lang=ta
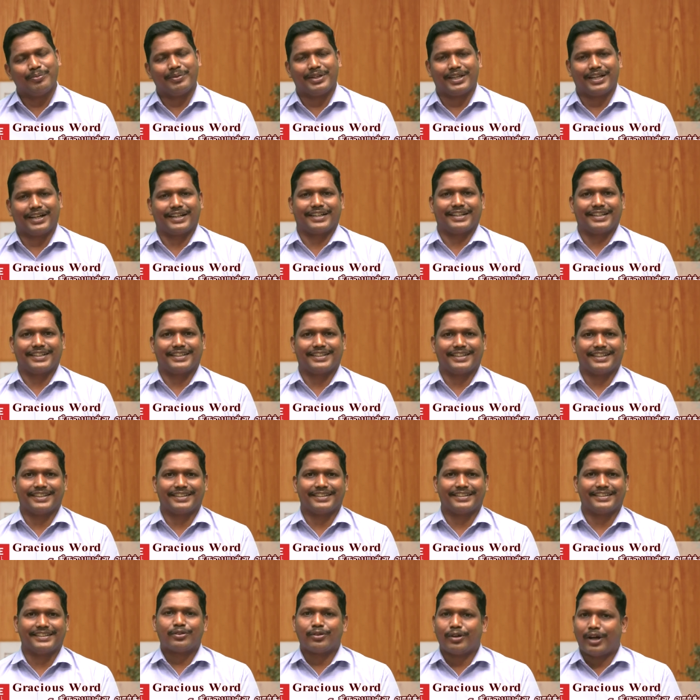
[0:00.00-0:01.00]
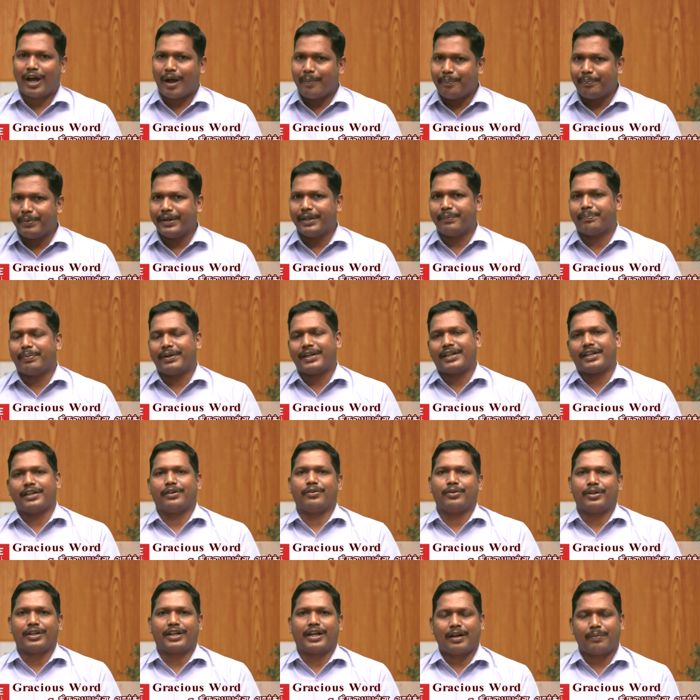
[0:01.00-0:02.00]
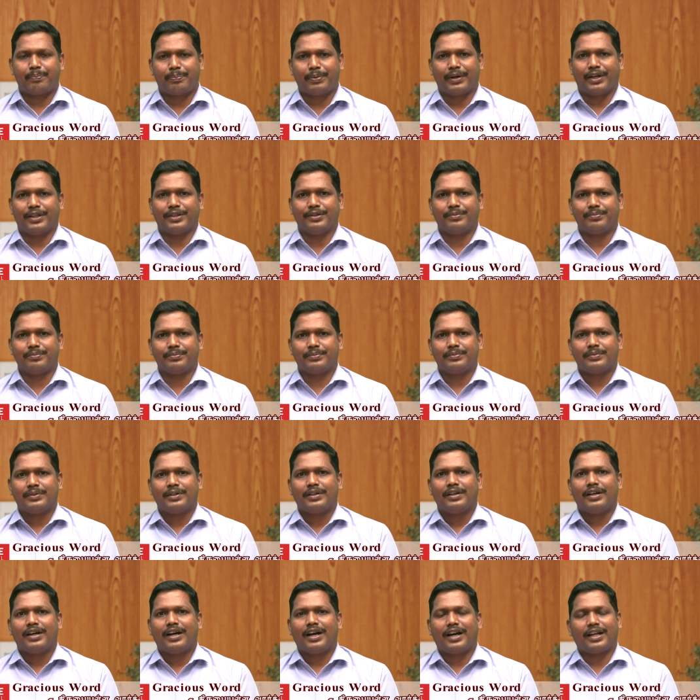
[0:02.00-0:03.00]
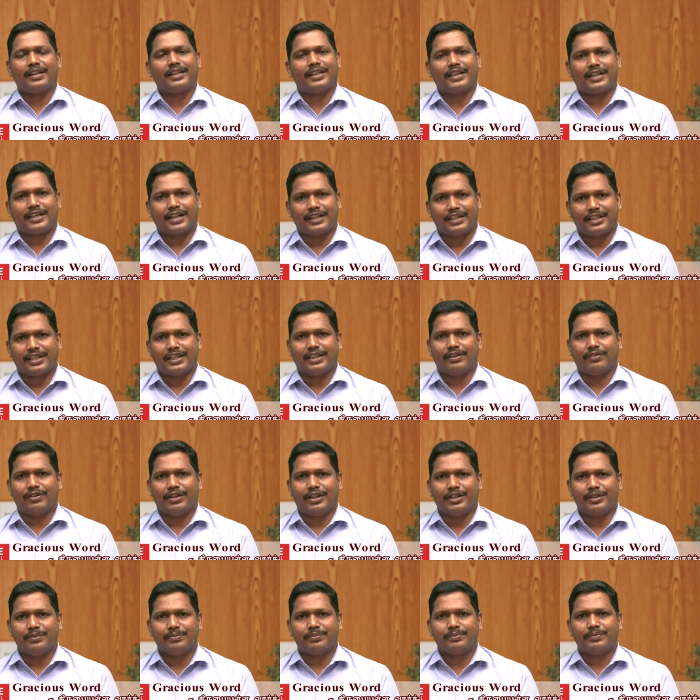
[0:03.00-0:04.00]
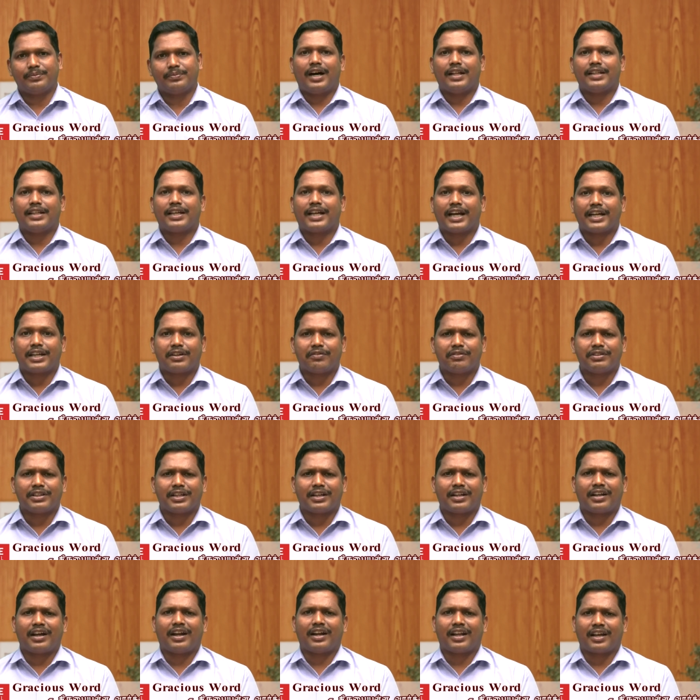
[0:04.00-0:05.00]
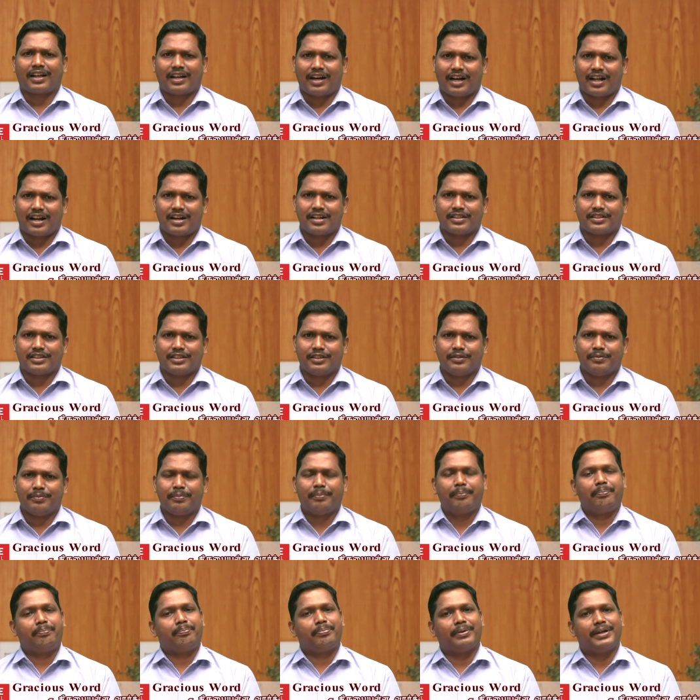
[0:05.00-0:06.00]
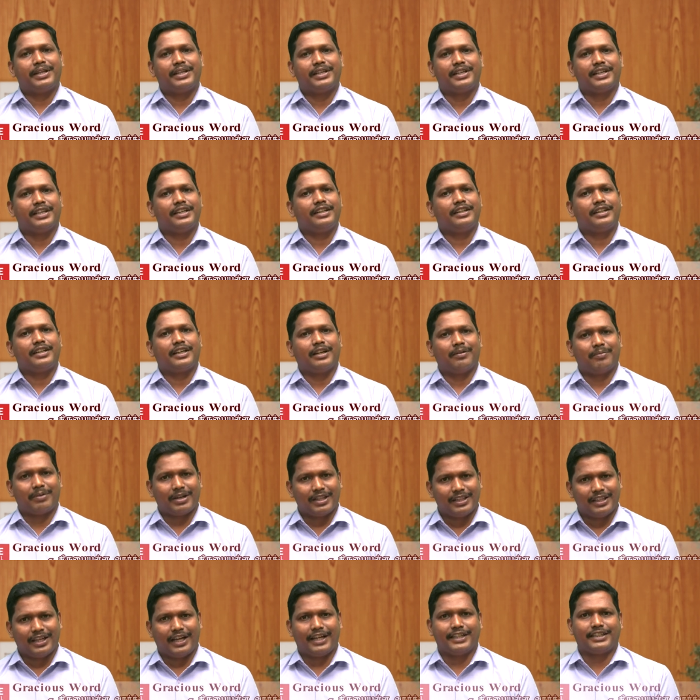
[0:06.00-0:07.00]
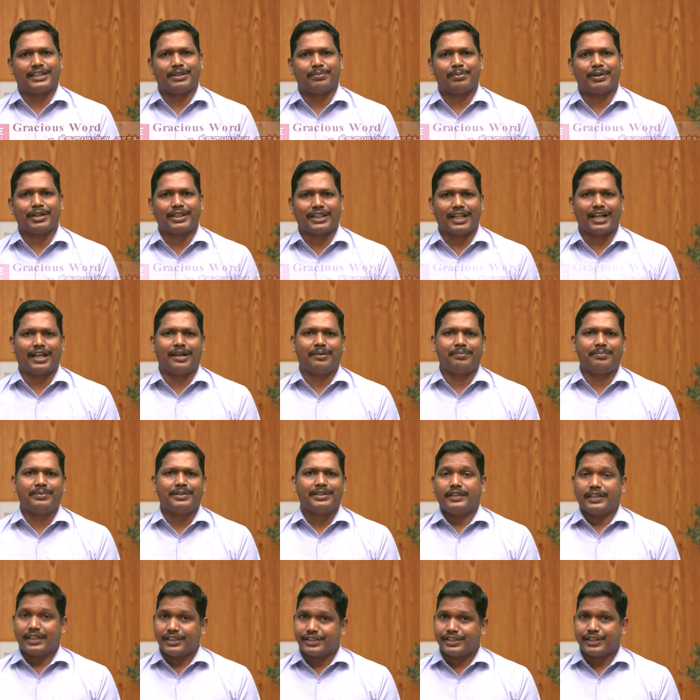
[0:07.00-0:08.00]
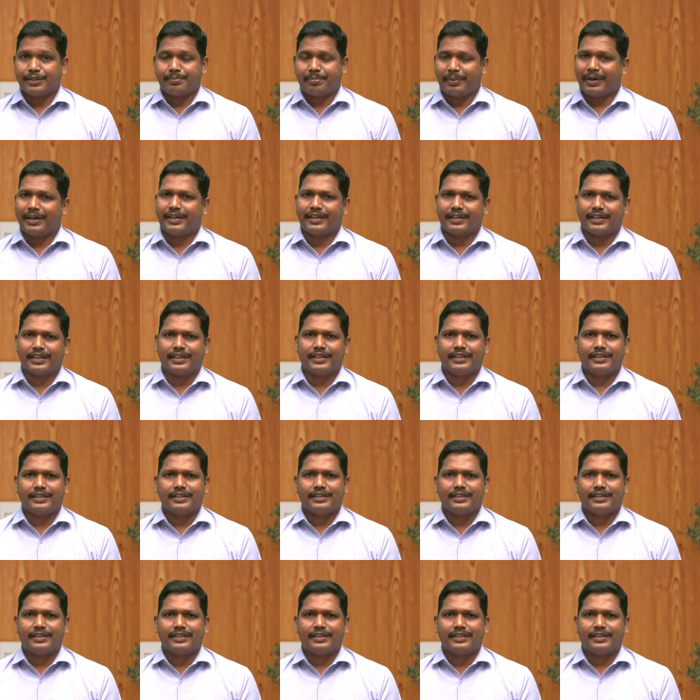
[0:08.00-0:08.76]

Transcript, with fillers: உண்மையாக இருக்கிறது ஸோ அப்படிப்பட்ட ஒரு கப்பலையும் அதை கட்டியவரையும் அது கட்டுவதற்கான காரணத்தையும் படிக்க நம்ம மனதை ஆயத்தப்படுத்தலாம் நிகழ்ச்சியை பாருங்க